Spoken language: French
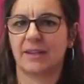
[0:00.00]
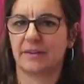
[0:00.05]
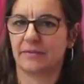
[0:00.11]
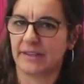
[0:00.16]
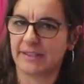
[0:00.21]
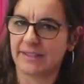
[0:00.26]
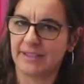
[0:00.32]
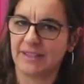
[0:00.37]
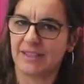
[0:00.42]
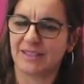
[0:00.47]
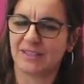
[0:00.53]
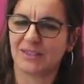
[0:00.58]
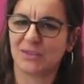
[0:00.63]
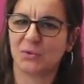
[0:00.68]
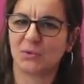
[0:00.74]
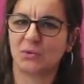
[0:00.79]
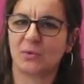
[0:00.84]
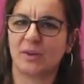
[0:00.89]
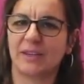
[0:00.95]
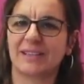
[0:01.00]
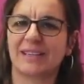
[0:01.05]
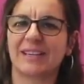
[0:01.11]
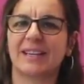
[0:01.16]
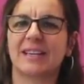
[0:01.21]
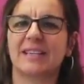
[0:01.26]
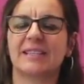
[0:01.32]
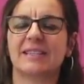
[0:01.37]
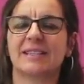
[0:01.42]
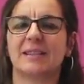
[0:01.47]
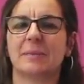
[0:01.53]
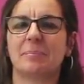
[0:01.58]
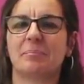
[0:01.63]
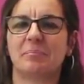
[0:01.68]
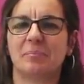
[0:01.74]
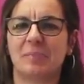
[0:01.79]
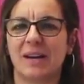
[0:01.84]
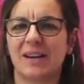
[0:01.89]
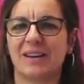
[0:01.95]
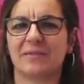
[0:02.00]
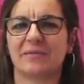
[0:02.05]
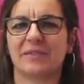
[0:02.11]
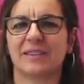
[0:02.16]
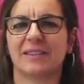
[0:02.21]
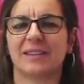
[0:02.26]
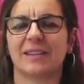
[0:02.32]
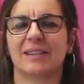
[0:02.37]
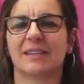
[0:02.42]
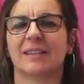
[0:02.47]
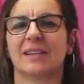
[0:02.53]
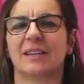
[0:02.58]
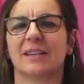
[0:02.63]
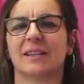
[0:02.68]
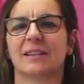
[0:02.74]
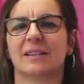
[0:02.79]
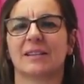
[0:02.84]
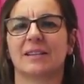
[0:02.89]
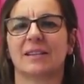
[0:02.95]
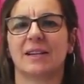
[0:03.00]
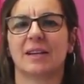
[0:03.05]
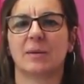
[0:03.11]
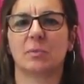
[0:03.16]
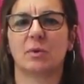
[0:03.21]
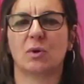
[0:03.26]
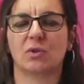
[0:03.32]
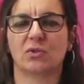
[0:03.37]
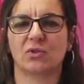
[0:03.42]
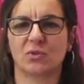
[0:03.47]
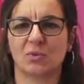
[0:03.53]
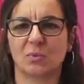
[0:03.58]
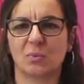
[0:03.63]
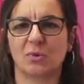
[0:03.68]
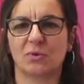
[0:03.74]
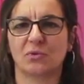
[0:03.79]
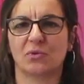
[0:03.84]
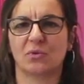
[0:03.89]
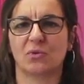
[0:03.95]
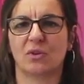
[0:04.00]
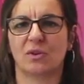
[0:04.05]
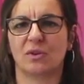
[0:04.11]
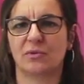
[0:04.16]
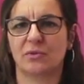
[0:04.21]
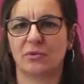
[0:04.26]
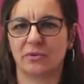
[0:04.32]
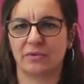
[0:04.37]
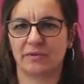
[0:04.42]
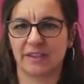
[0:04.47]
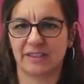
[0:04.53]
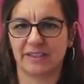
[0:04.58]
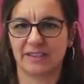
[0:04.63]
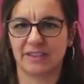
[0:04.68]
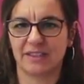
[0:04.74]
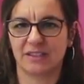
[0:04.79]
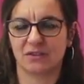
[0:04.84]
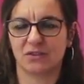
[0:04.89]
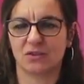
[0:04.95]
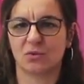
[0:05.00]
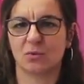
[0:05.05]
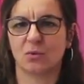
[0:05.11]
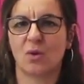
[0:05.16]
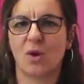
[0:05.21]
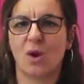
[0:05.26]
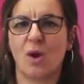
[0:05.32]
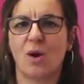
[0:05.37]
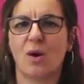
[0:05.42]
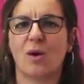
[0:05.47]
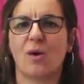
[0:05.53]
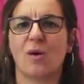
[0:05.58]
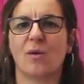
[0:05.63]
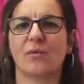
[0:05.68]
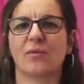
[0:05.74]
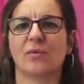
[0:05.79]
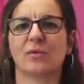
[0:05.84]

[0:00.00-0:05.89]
La vaccination doit être réalisée par un vétérinaire qui élabore son protocole de vaccination en